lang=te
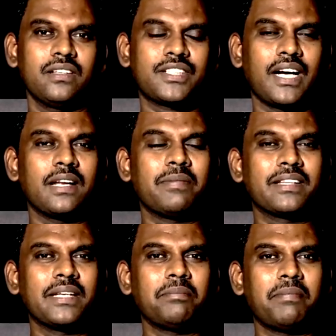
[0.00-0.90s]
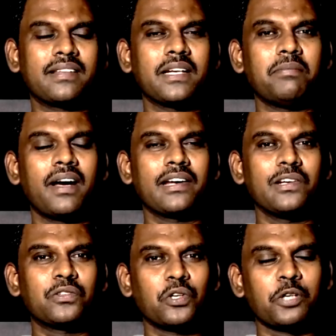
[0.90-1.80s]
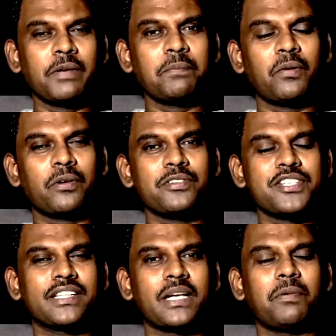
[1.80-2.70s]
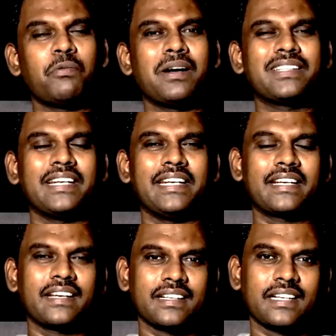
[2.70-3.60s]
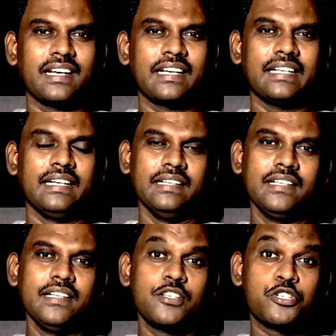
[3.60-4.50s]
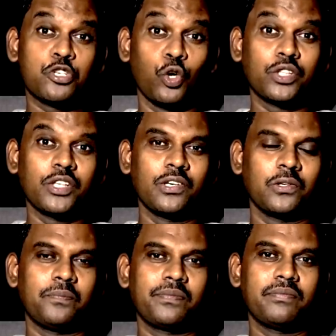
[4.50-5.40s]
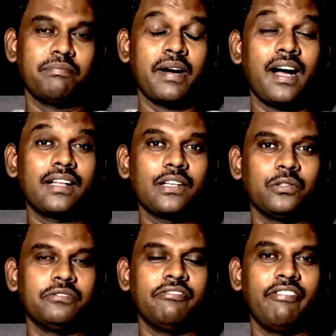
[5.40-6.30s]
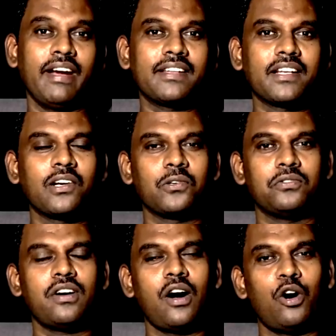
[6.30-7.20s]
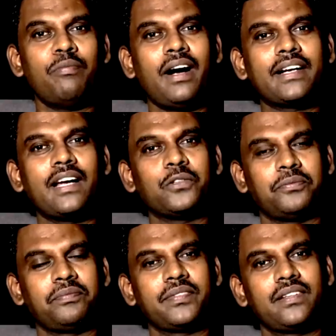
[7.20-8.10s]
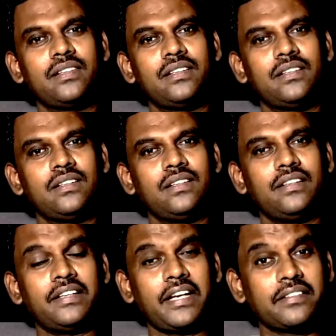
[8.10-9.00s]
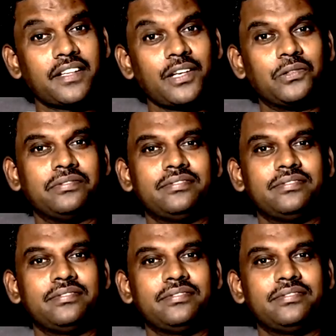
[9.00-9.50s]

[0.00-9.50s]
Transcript: చాలామంది భర్త భార్యలు దూరమైపోవడం చేత అపవాది అనేక రకాలైన శోధనలు బాధలు వేదనలు అవమానాలు నిందలు